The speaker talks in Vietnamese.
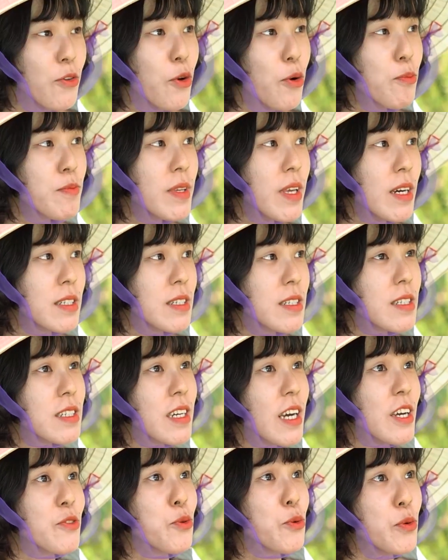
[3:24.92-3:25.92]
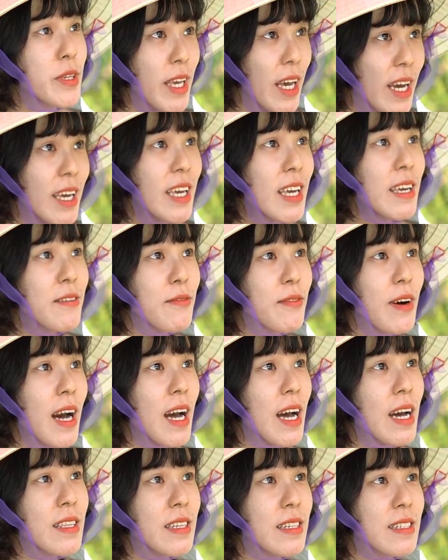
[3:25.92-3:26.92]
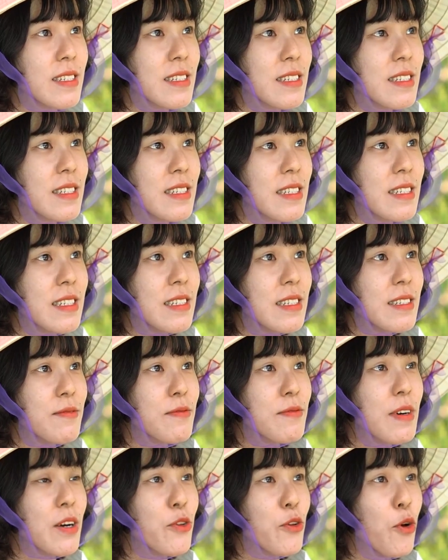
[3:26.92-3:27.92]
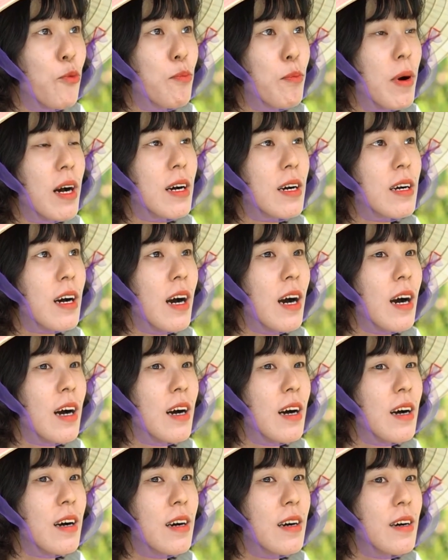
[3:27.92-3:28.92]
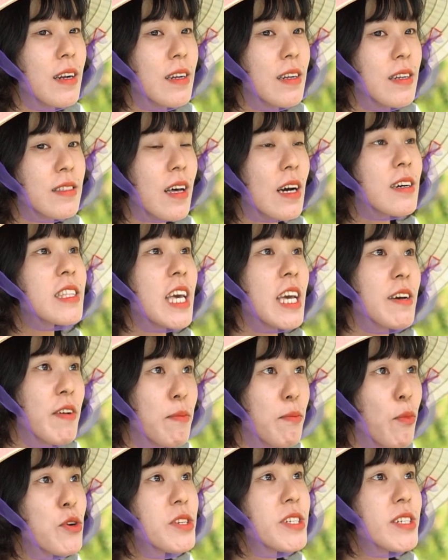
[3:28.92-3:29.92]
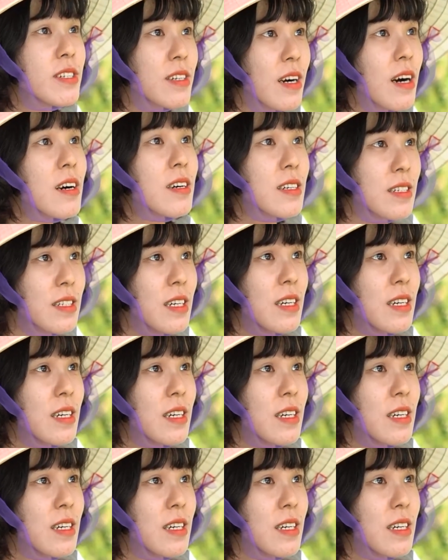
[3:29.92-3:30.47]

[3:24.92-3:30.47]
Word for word: uh, dùng những cái túi giấy và những vật dụng uh, thân thiện với môi trường hơn